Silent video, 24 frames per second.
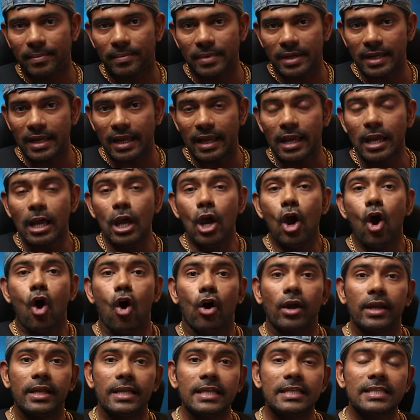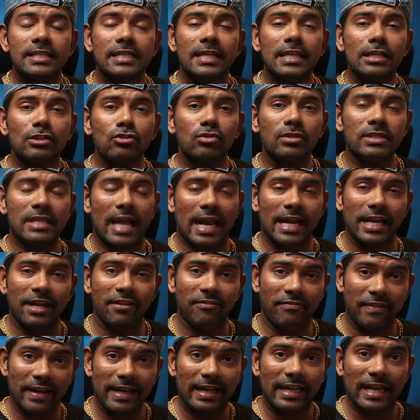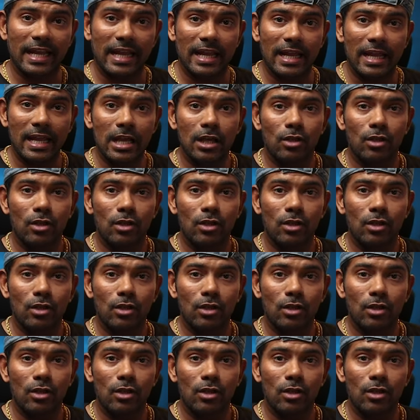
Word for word: में ठीक है और इसके जो साइड इफ़ेक्ट है